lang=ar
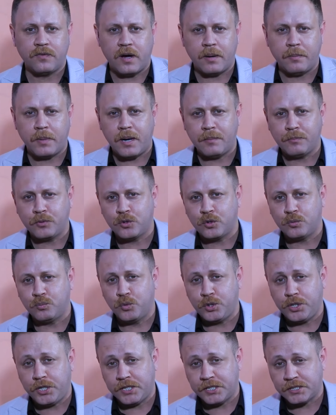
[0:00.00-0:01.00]
أمامكم
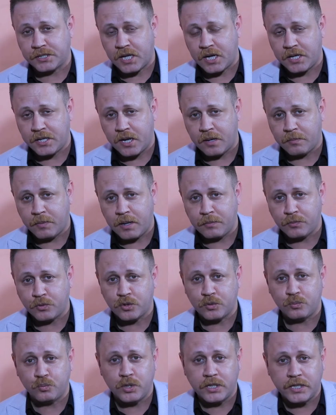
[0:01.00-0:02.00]
والحيطان
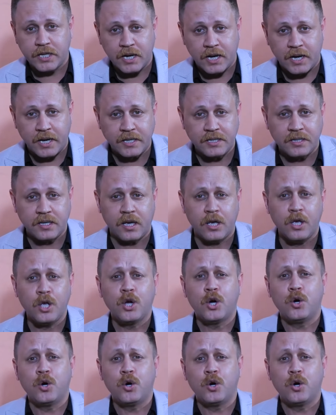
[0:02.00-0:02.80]
أمامكم والقاعية